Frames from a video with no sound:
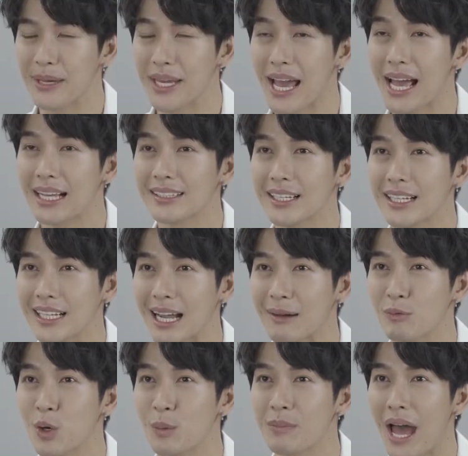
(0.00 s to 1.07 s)
ปี 54
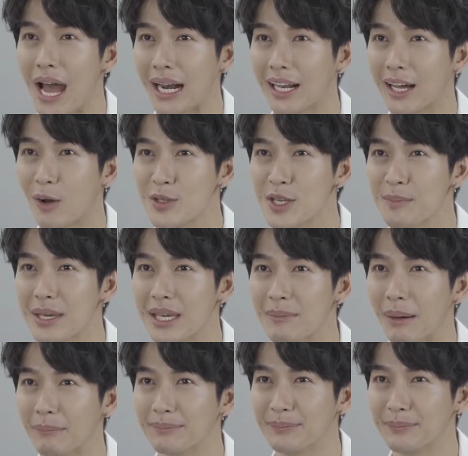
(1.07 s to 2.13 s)
น้ำท่วมหนักแล้วเขาจะมี
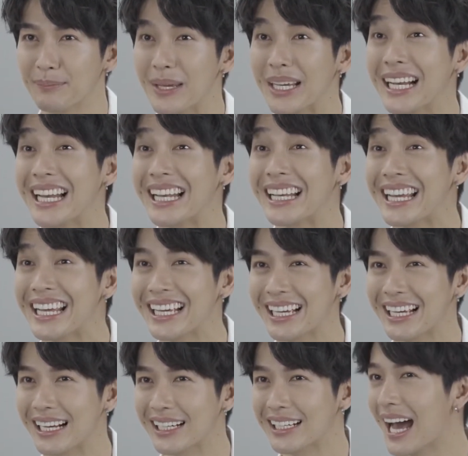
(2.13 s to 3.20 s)
แบบบิ๊กคลีนนิ่ง
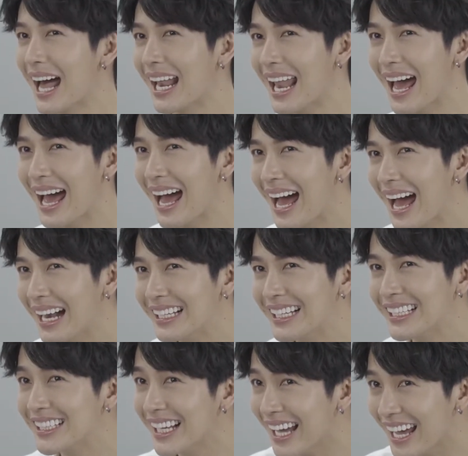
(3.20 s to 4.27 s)
ดารา
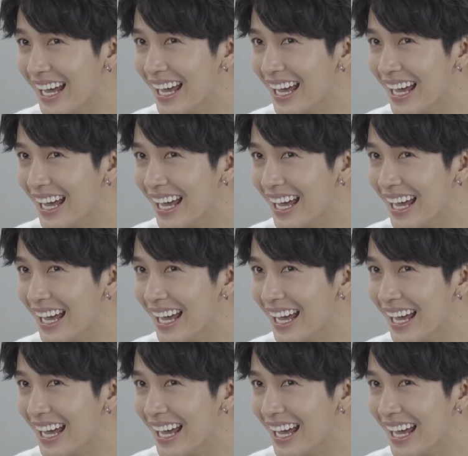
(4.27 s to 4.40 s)
ดีเจ